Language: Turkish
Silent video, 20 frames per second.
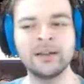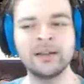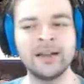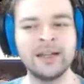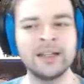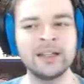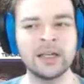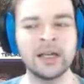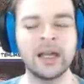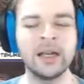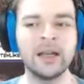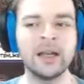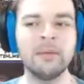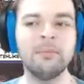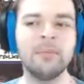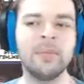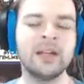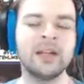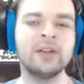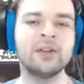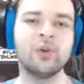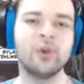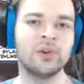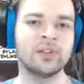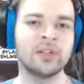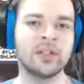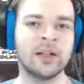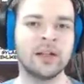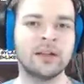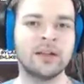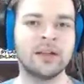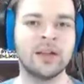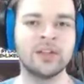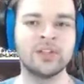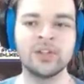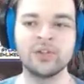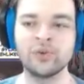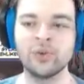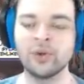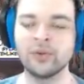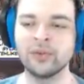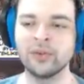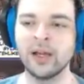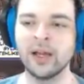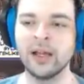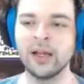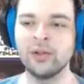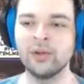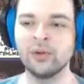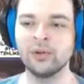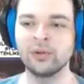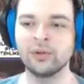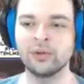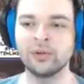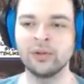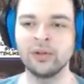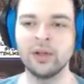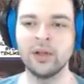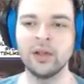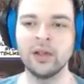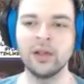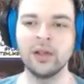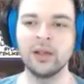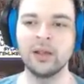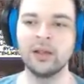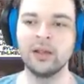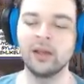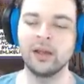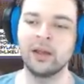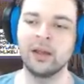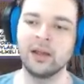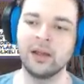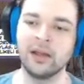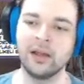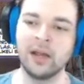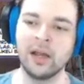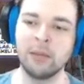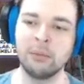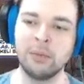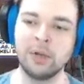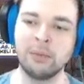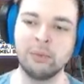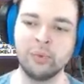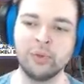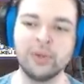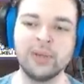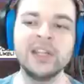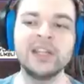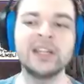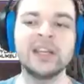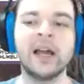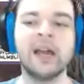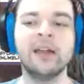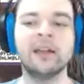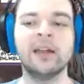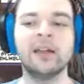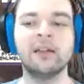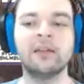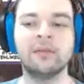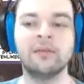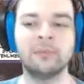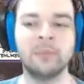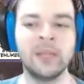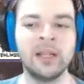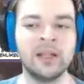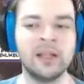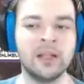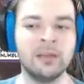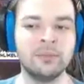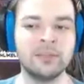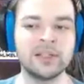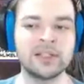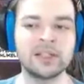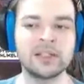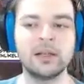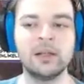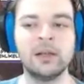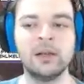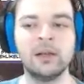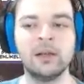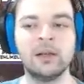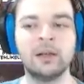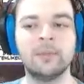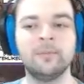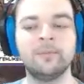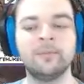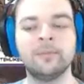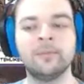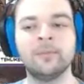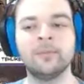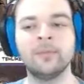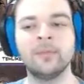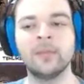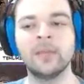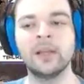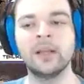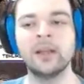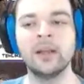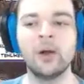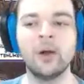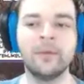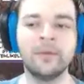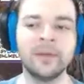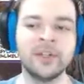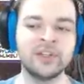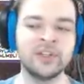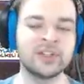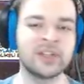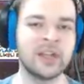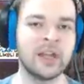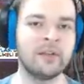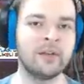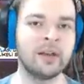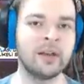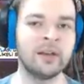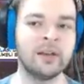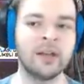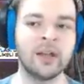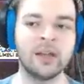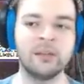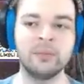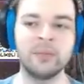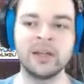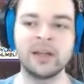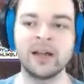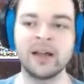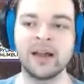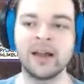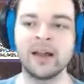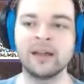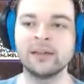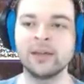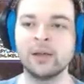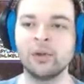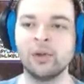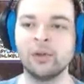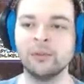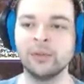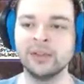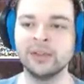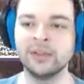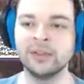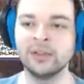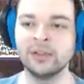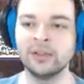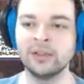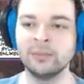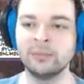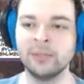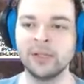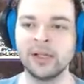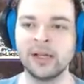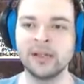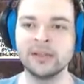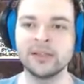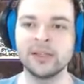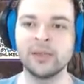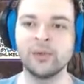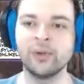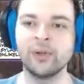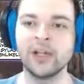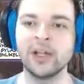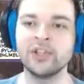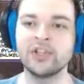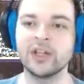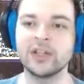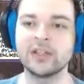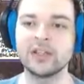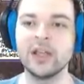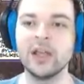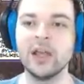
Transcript: da hikayeden birini koysalardı keşke çok daha iyi olurdu. Ee, ama bunun hikayeden bildiğimiz hmm, League of Legends evreninden bir karakter olmadığını birazdan öğreneceğiz.